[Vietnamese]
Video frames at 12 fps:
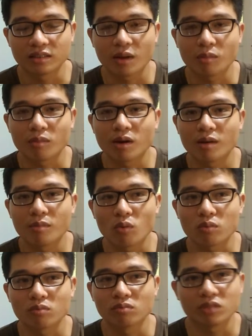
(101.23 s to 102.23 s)
trong uh,
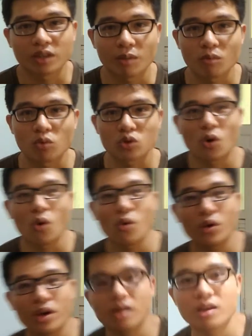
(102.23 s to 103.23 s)
một trong một
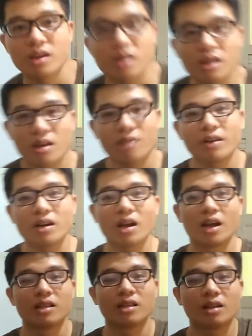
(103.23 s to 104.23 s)
số cái cái vấn
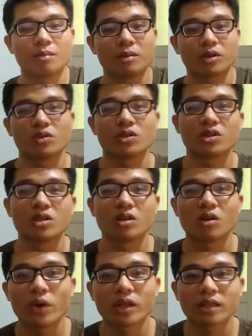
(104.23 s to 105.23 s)
đề như là mình còn chưa
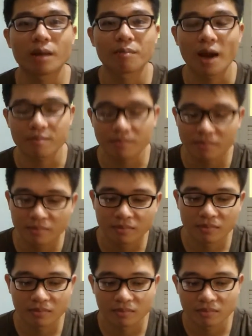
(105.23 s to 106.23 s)
có quyết tâm lắm
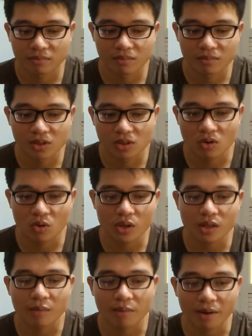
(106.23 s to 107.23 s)
chưa có
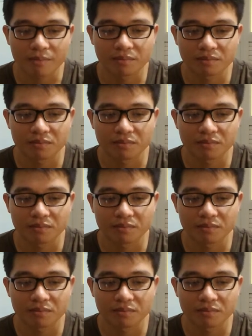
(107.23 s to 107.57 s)
quyết tâm lắm